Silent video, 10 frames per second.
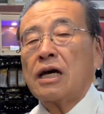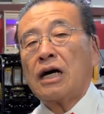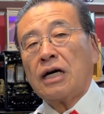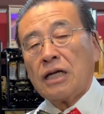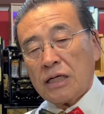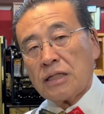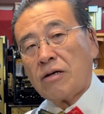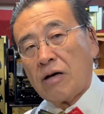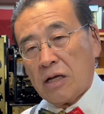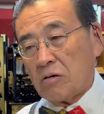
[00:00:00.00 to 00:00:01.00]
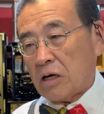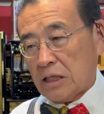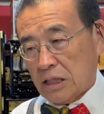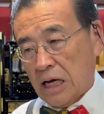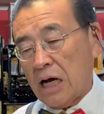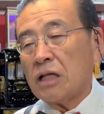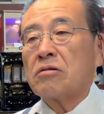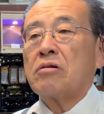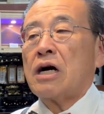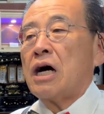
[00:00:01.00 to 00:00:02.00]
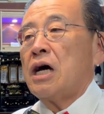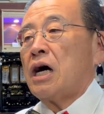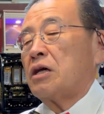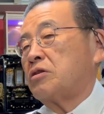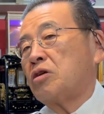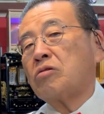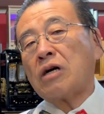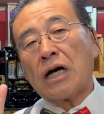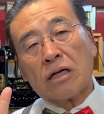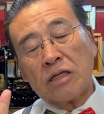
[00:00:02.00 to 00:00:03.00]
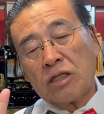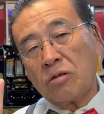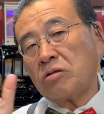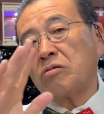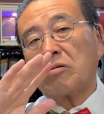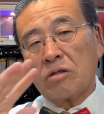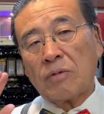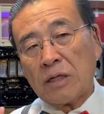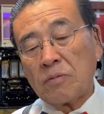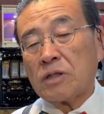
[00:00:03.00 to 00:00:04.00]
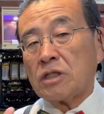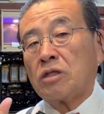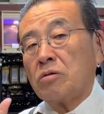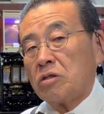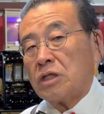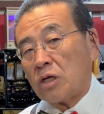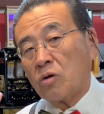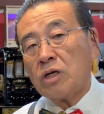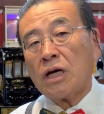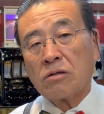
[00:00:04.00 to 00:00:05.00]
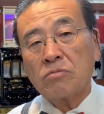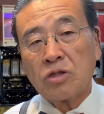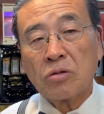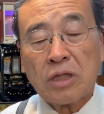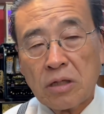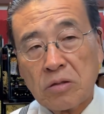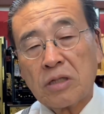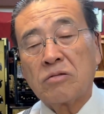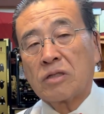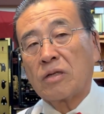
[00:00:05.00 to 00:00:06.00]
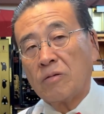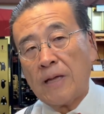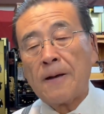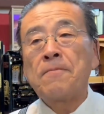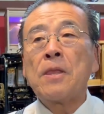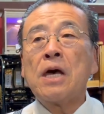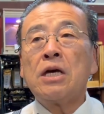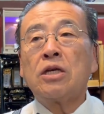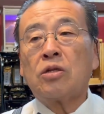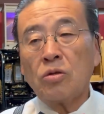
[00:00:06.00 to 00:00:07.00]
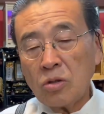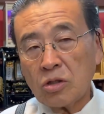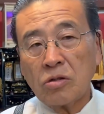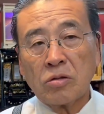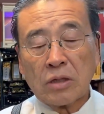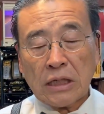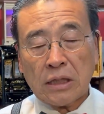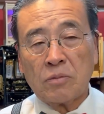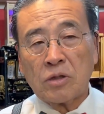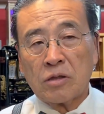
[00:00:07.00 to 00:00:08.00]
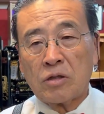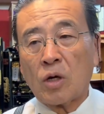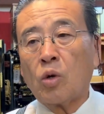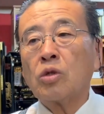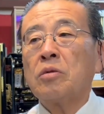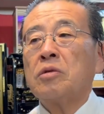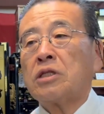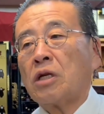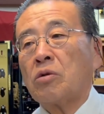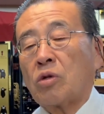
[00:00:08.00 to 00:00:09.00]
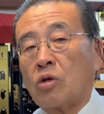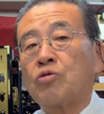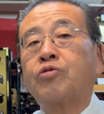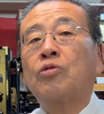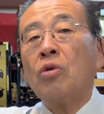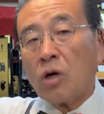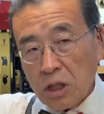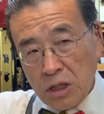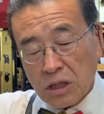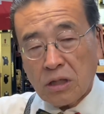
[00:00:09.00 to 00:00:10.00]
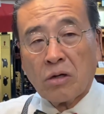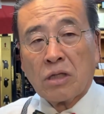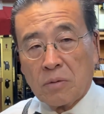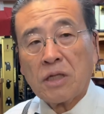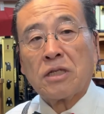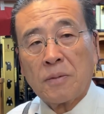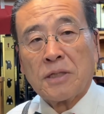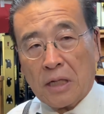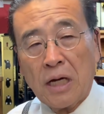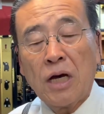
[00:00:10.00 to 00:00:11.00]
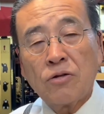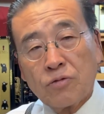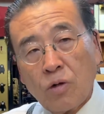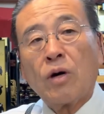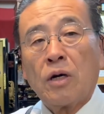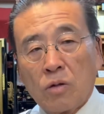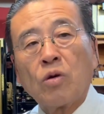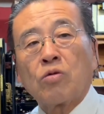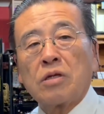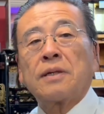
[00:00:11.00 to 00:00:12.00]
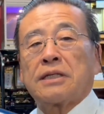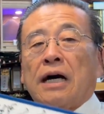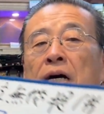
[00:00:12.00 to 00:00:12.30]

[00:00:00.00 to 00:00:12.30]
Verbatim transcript: 金沢の方とか、あの、よく、人吉の時も、また人吉には400無償提供してるんですけどね。人吉の方もですね、子供さんのと、福岡にいらっしゃる方もいらっしゃいましたね。福岡の方に送りました。